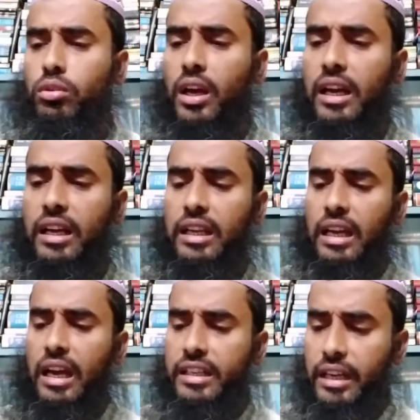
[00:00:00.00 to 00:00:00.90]
সুরা
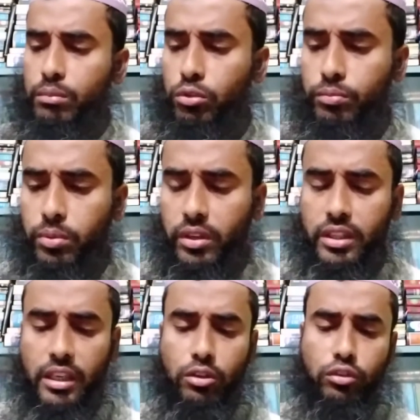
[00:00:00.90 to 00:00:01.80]
আনকাবুত পরে
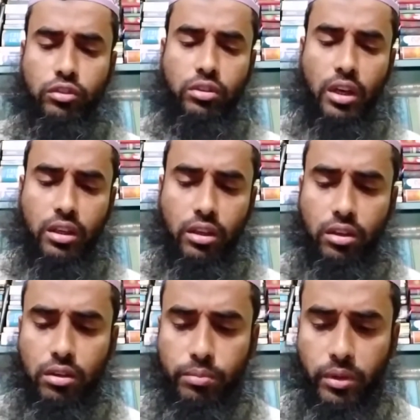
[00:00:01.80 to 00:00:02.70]
দেখুন সুরা
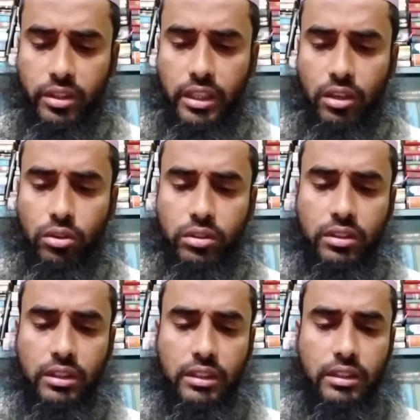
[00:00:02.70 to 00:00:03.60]
নহল পরে দেখুন
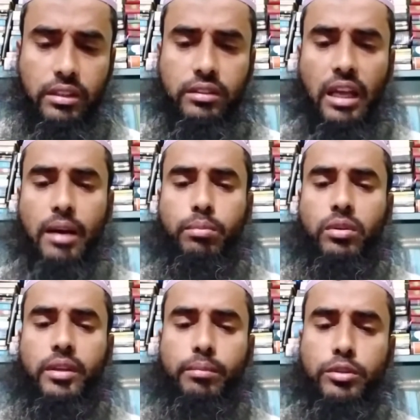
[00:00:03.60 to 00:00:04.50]

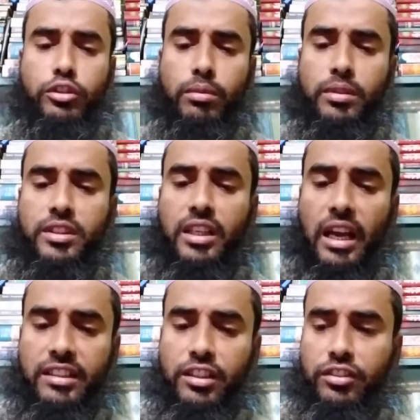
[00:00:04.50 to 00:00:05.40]
তারপরে বিষয়ভিত্তিক
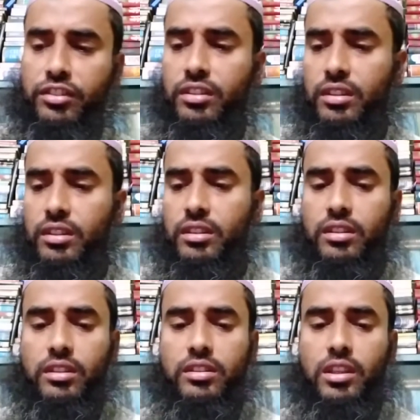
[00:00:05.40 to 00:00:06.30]
হাদিস
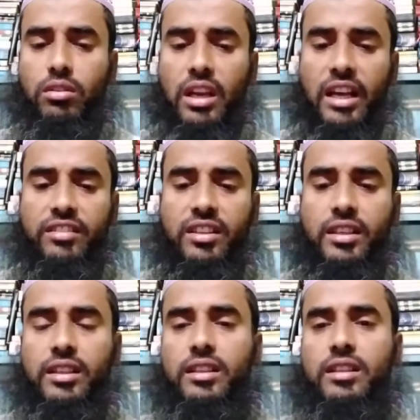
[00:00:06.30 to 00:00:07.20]
যেগুলো আছে
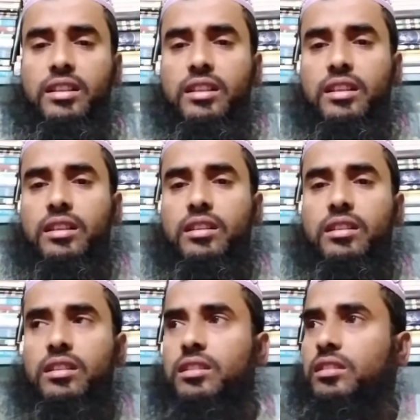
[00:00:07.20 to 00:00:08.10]

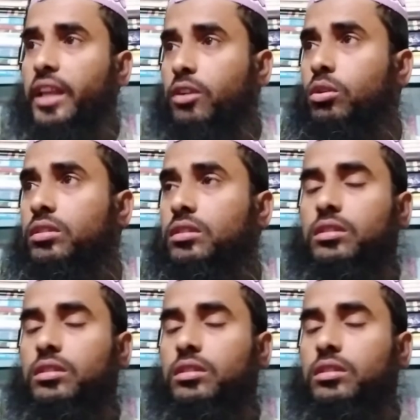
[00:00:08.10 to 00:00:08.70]
দেখুন